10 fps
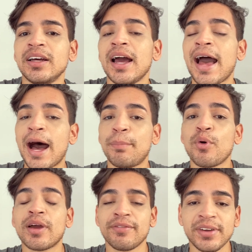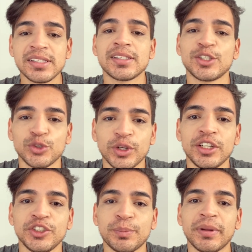A Poca fez esse joguinho de
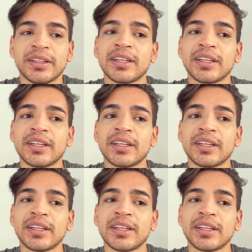planta, né?